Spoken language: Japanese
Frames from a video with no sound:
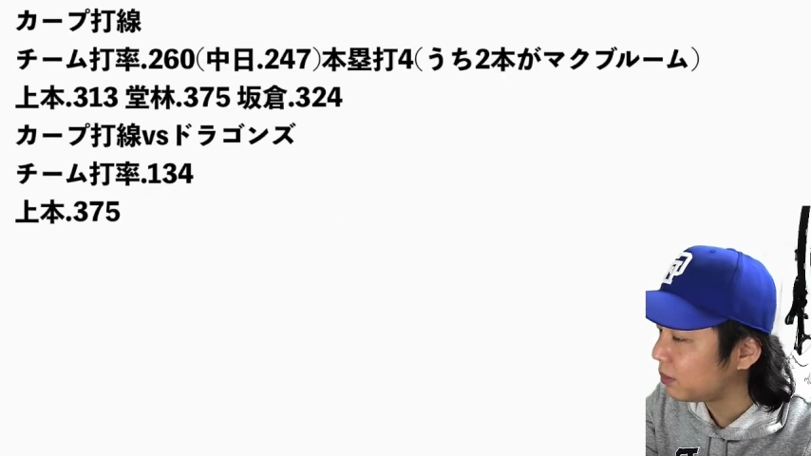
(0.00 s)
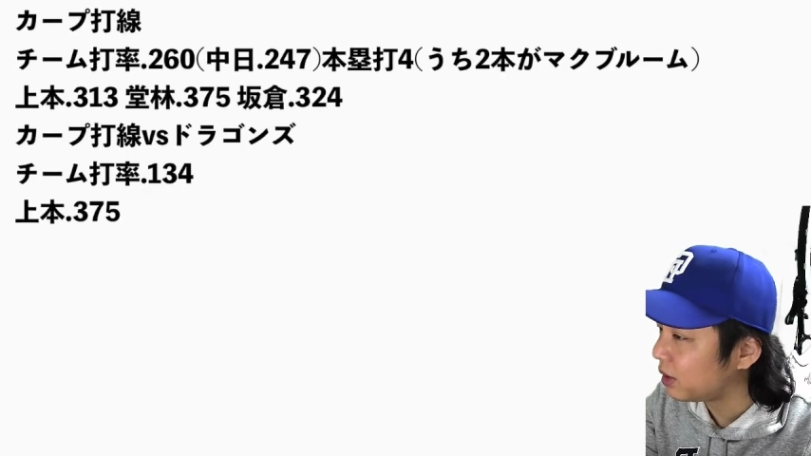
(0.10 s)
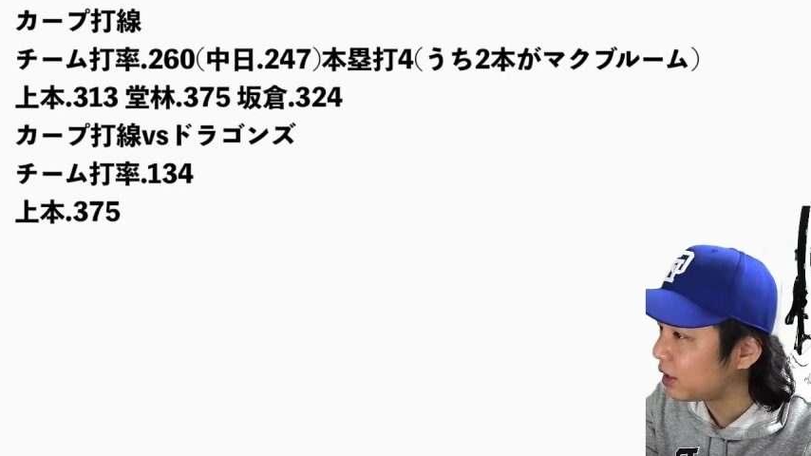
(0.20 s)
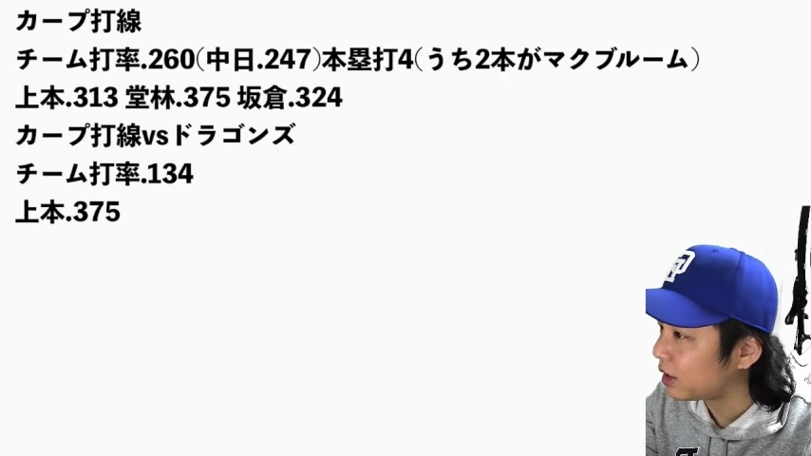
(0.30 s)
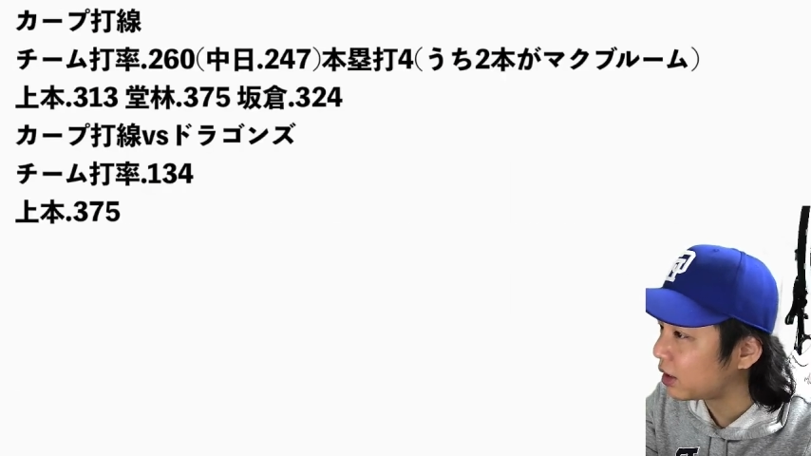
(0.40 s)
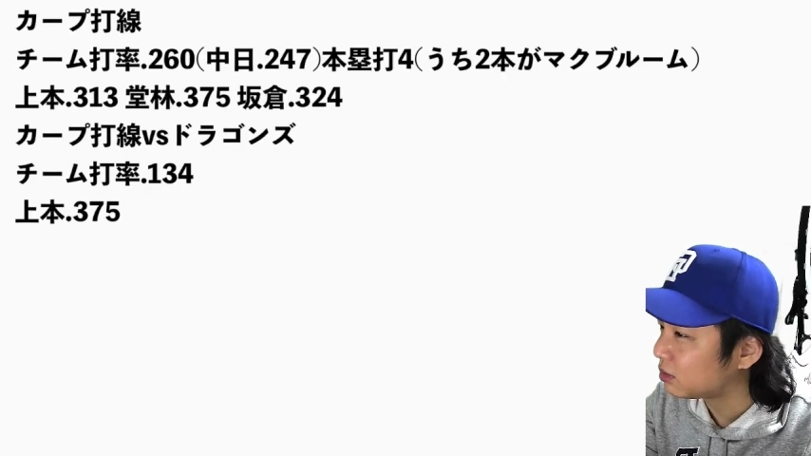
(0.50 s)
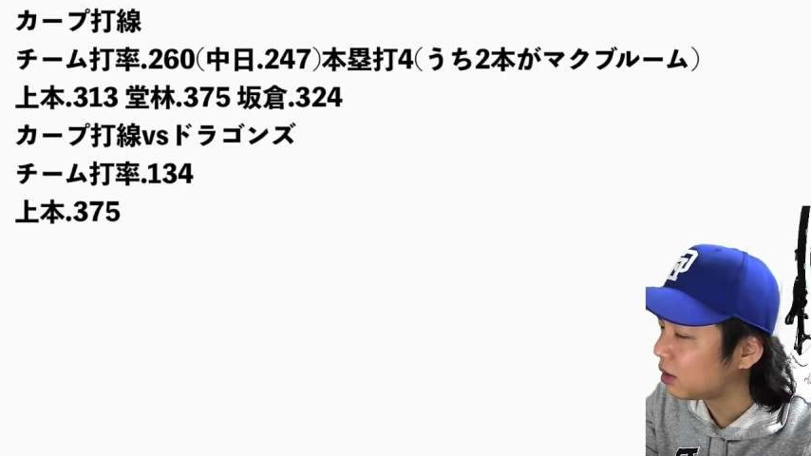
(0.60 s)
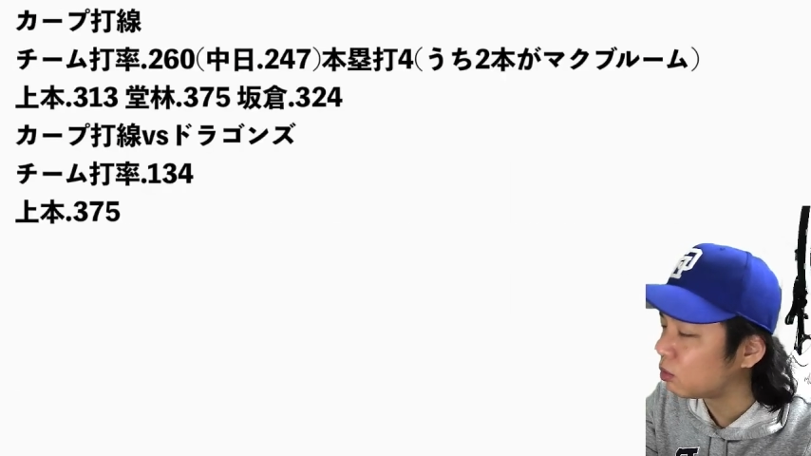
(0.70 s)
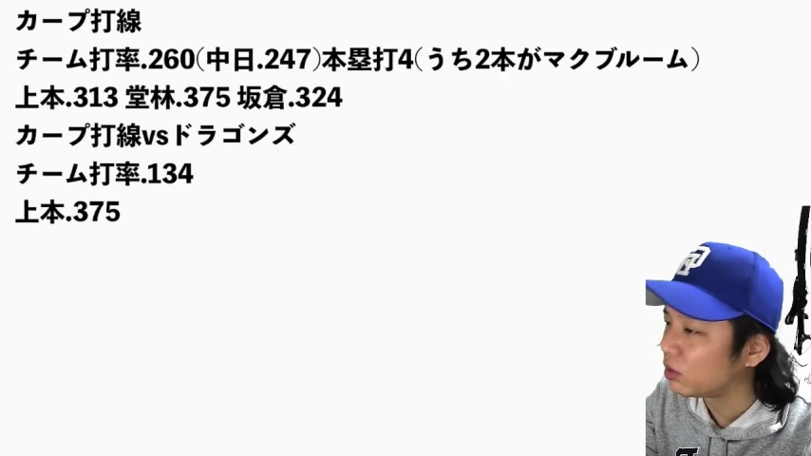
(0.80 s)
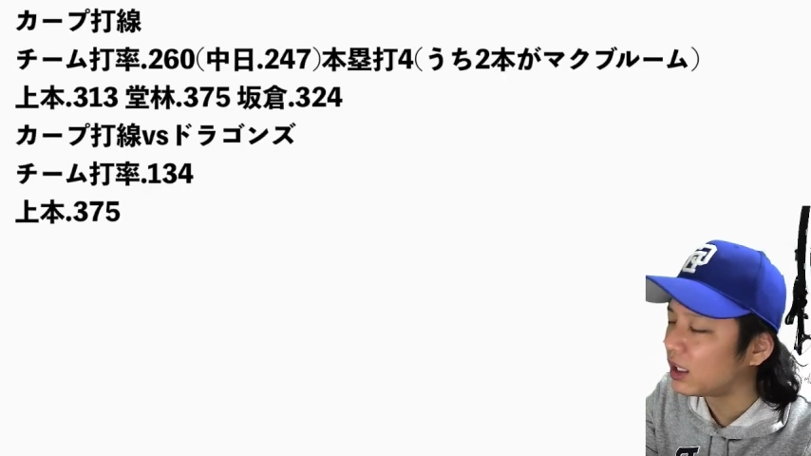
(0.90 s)
見ていただくの
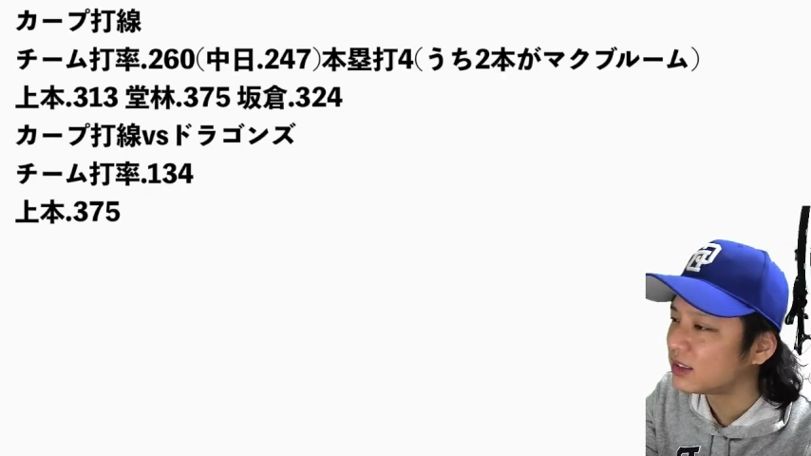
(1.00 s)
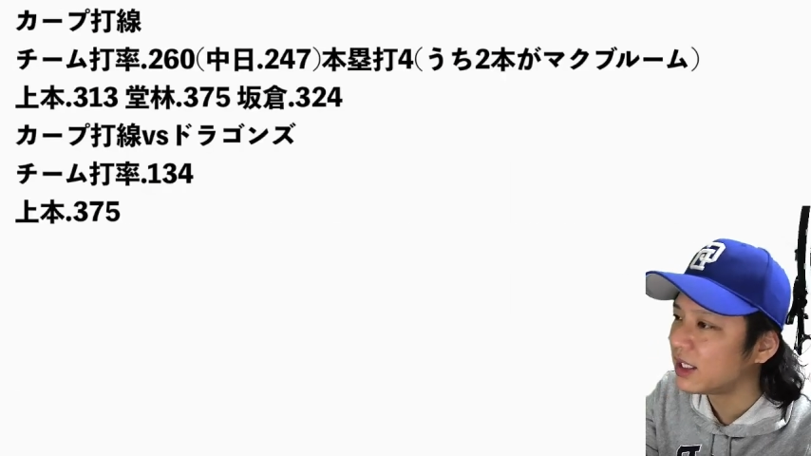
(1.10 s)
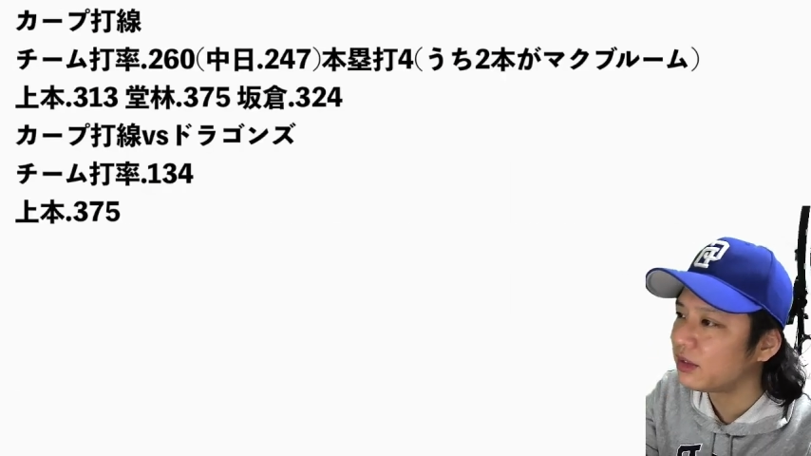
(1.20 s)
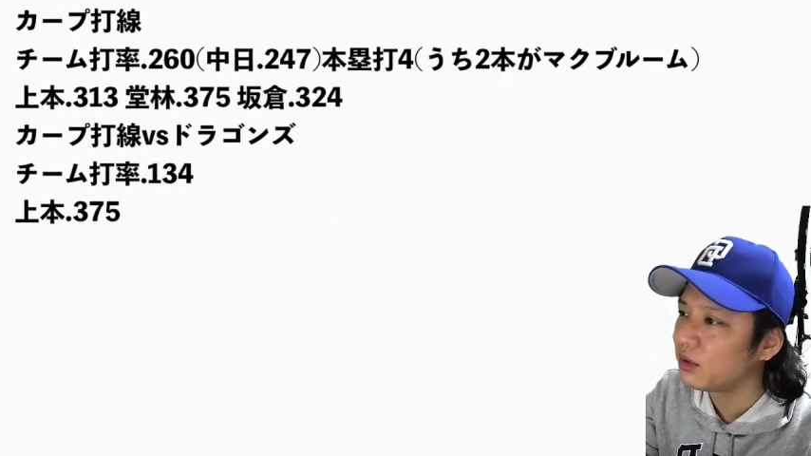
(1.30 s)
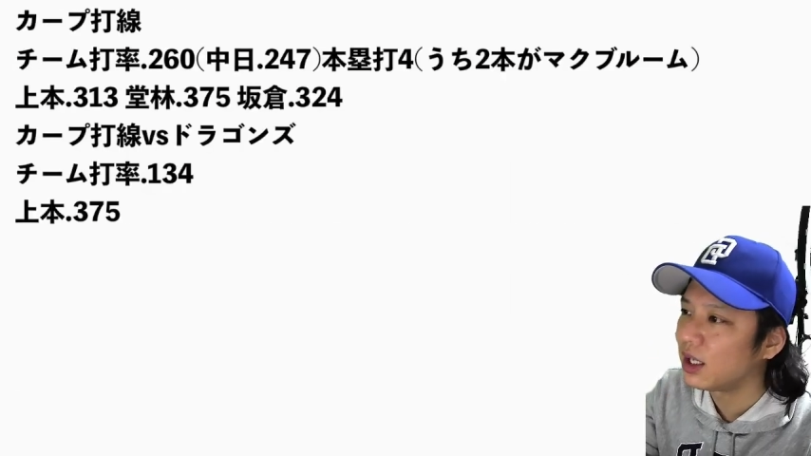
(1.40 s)
はこの打線